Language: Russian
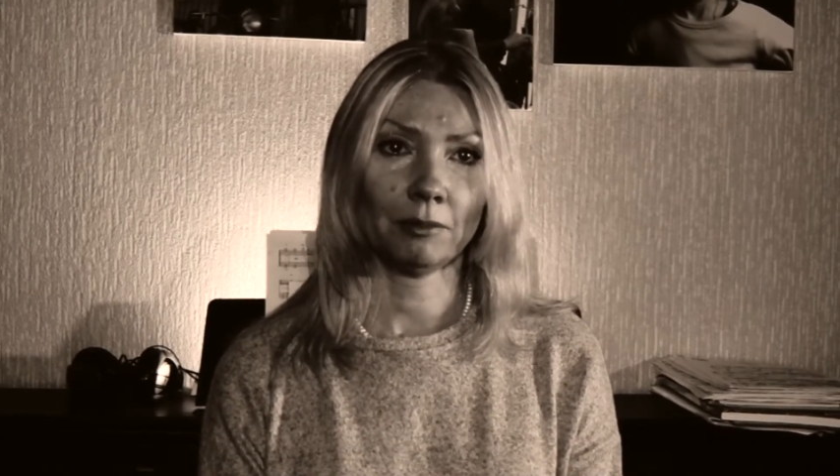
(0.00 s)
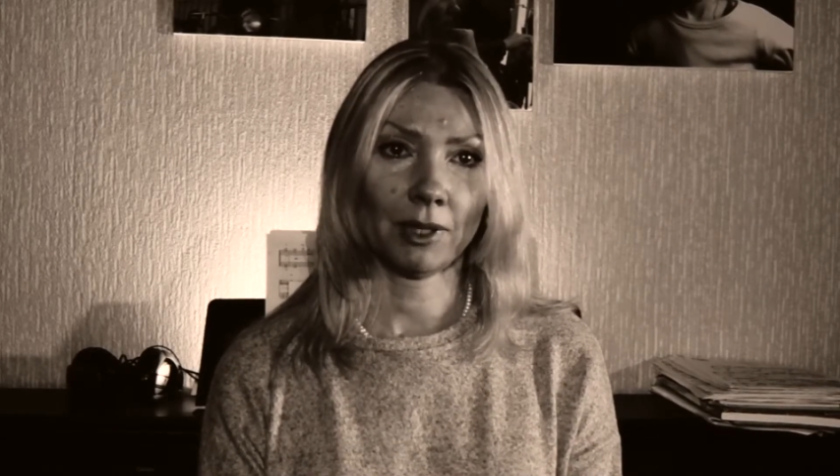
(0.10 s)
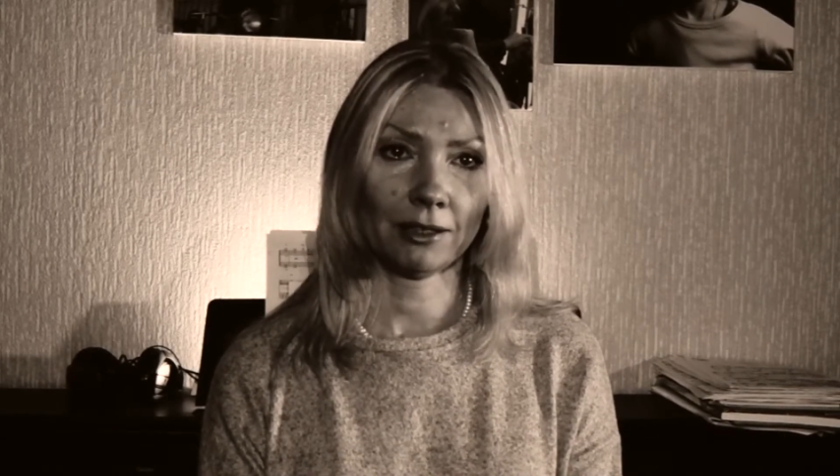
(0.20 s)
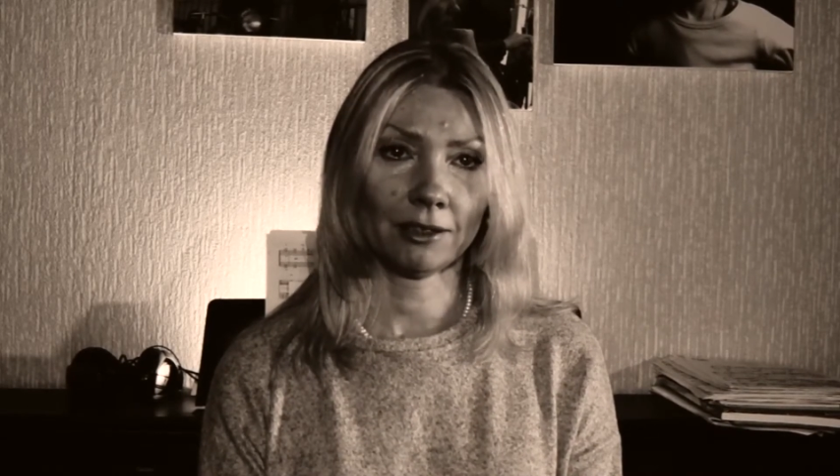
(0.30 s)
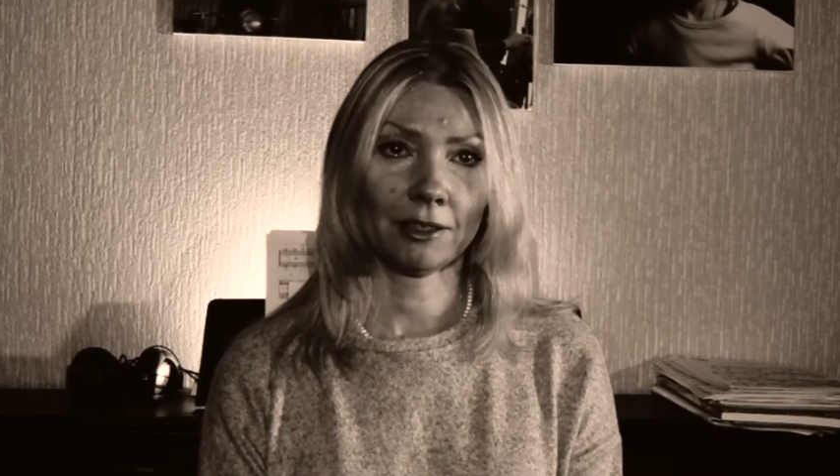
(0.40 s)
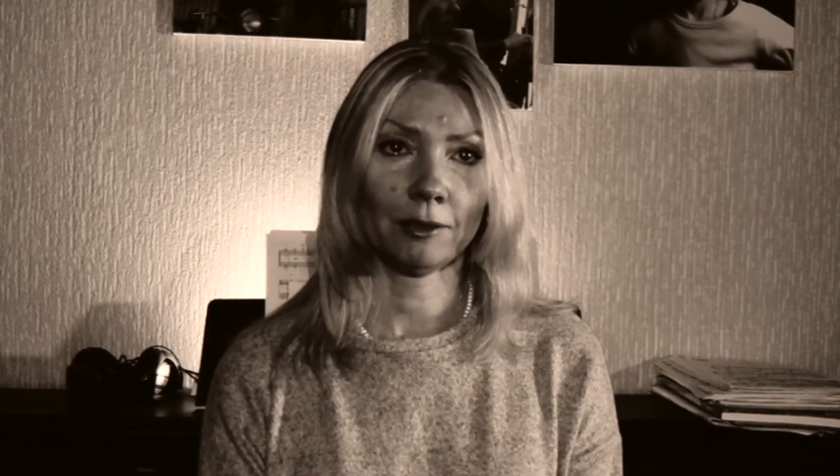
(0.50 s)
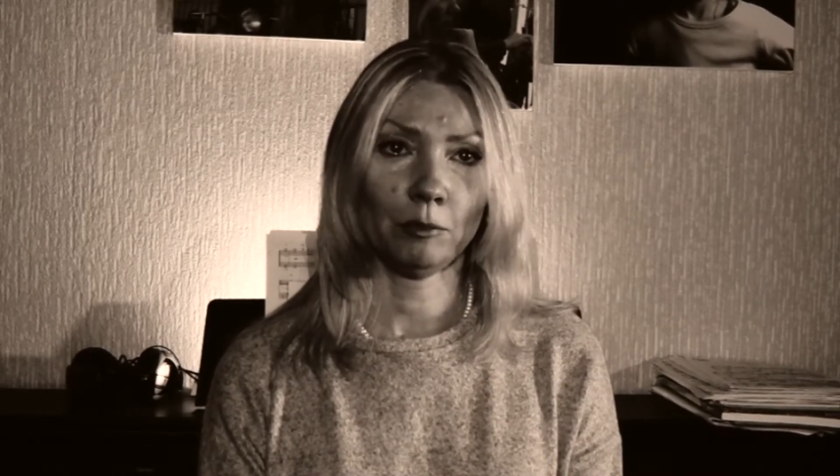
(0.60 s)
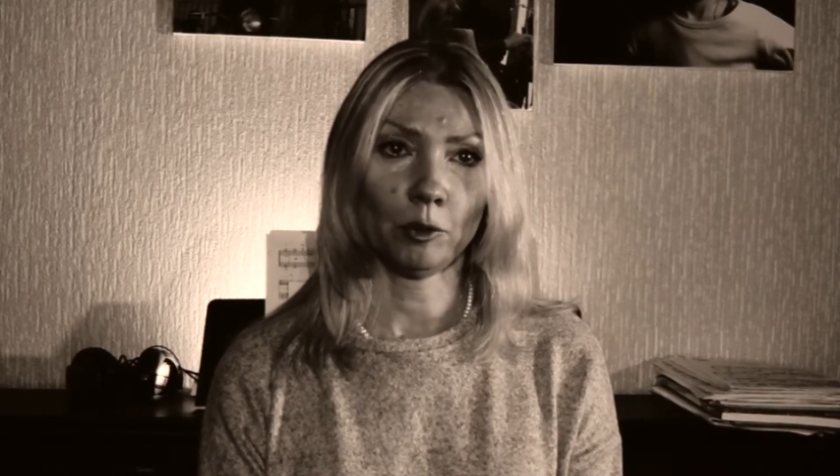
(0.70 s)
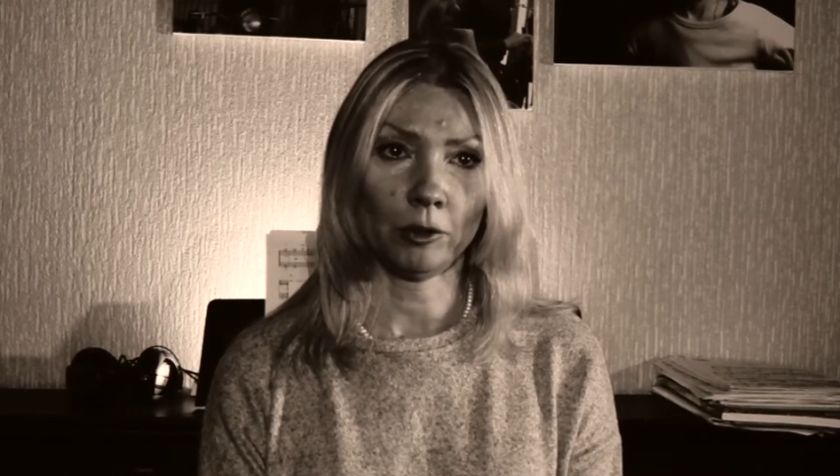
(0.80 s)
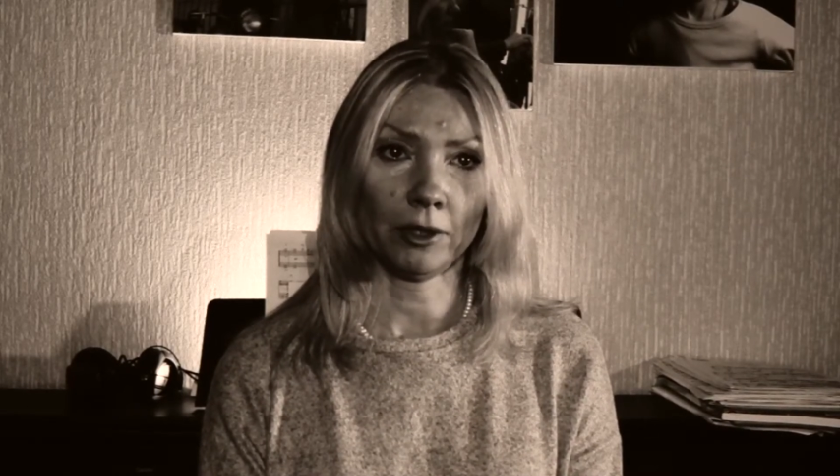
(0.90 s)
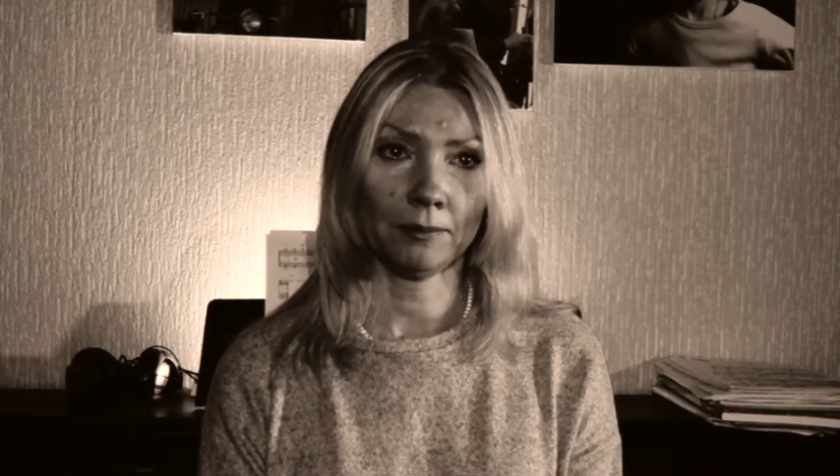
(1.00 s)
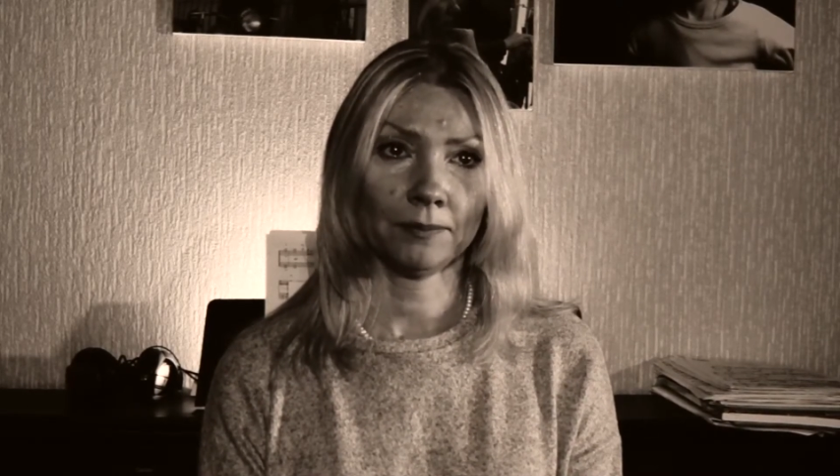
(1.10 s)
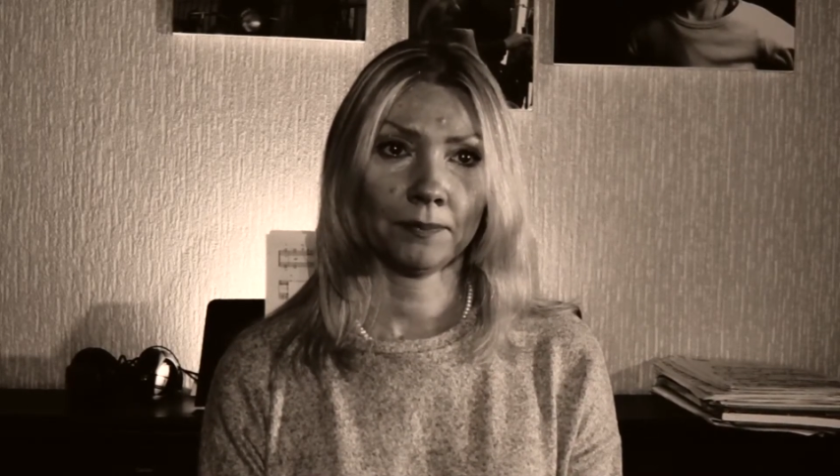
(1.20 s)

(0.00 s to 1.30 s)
маленькие пули.